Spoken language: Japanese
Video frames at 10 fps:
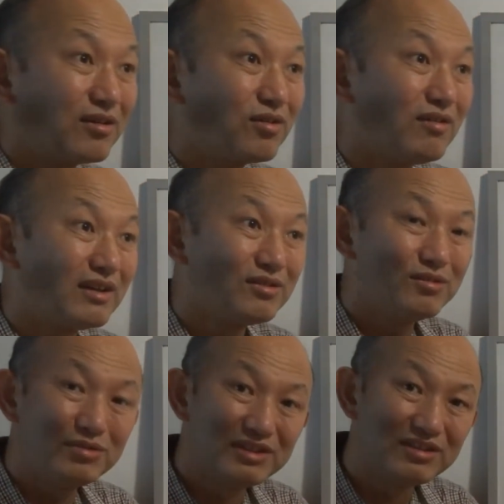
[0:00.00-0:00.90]
ここはあの、
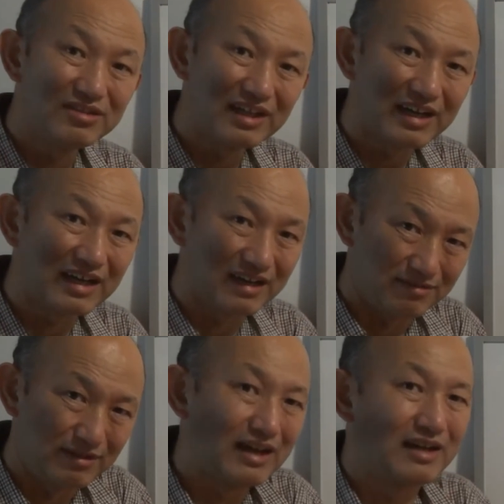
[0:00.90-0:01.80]
うちの中
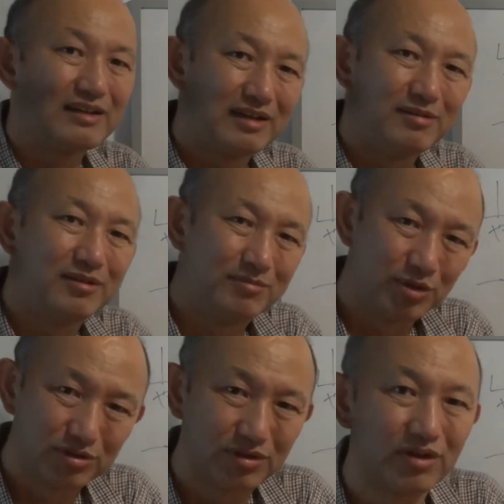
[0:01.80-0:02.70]
は、
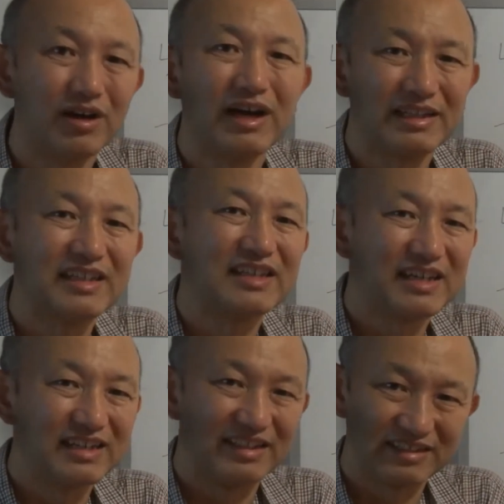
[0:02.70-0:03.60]
もっと暖
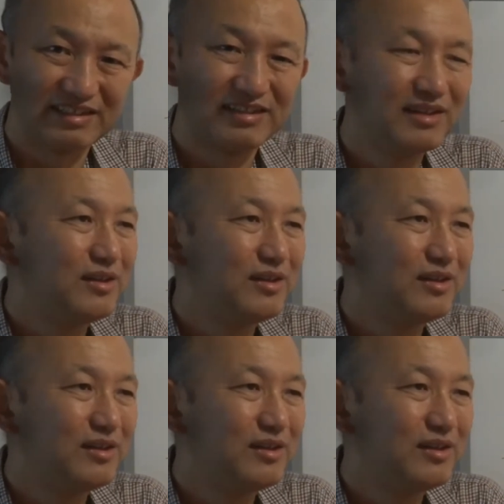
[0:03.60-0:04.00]
かいです。